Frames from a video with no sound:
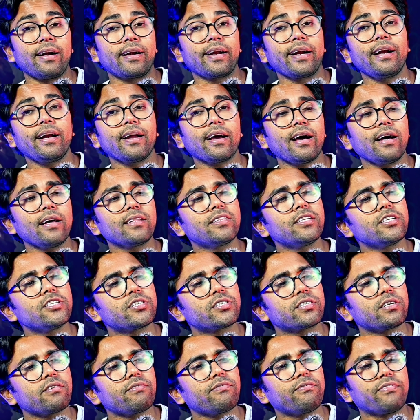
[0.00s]
कंटेंट का इतना
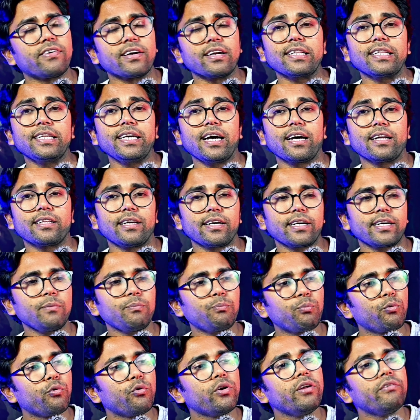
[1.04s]
स्टफ भर दिया था कि
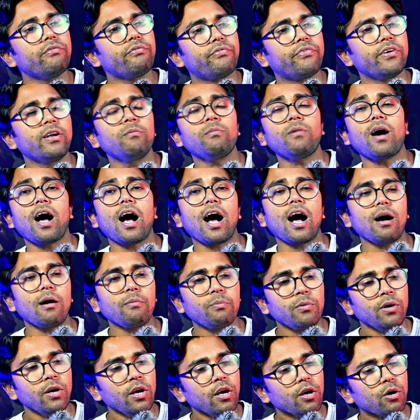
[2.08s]
पूरी फिल्म
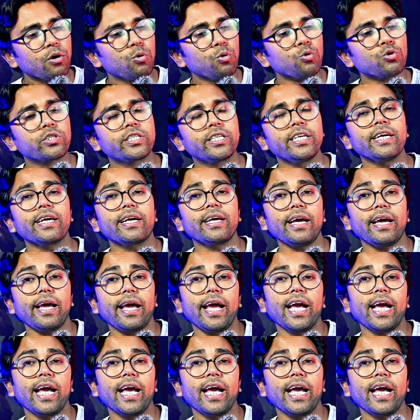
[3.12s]
आप कुर्सी के